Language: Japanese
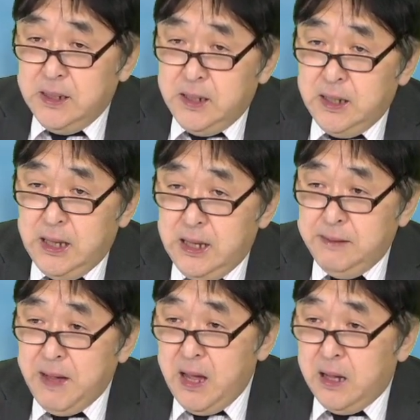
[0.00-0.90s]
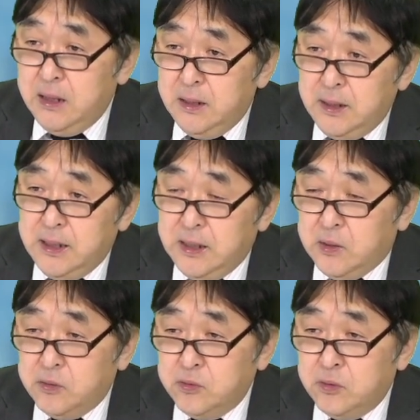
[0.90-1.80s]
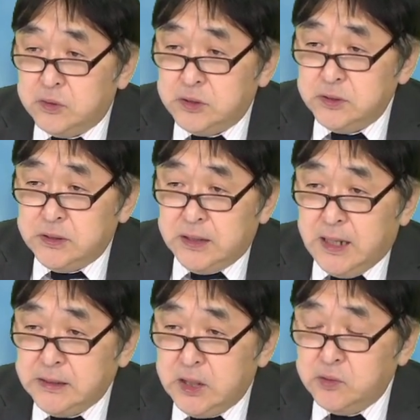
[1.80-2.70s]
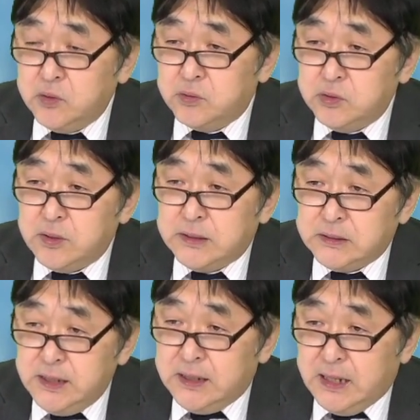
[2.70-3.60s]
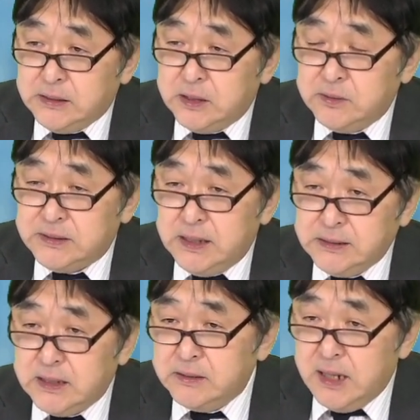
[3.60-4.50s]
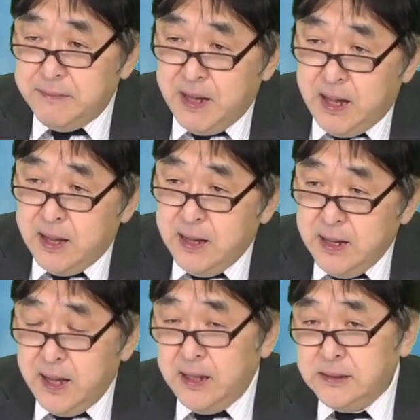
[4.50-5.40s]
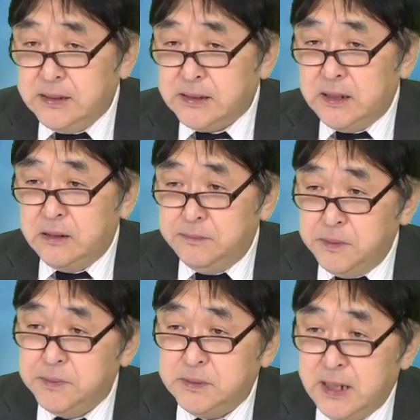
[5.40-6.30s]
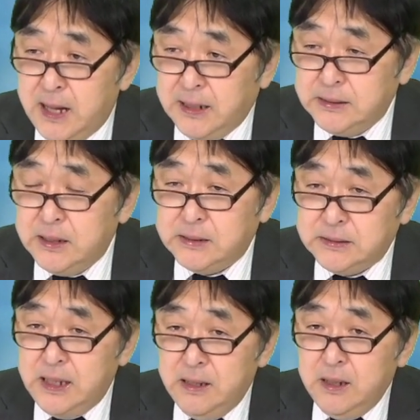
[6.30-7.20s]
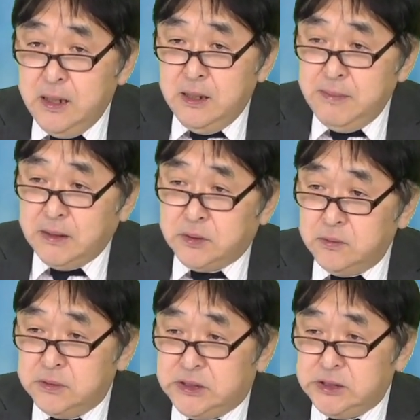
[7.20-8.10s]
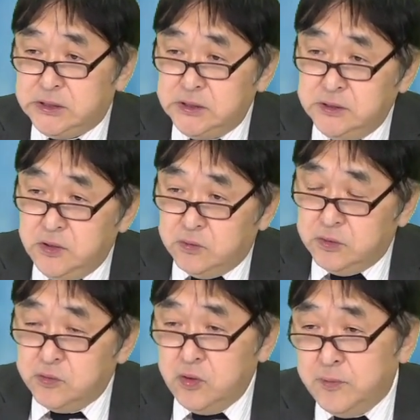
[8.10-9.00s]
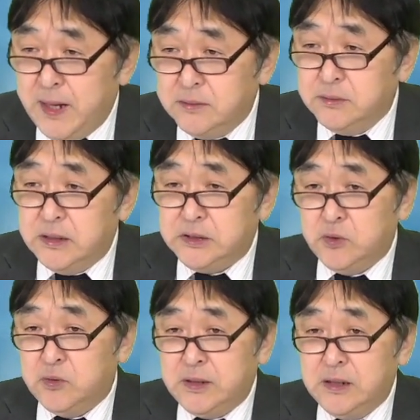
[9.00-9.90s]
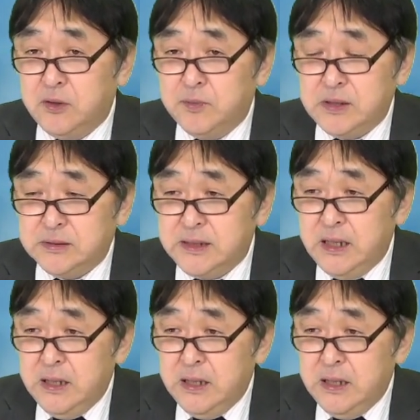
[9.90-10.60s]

えー、まあえー、この通期会社予想というのはですね、会社の政策がまあ反映される部分があってですね、まあその実力というのもあるんでしょうけれどもですね、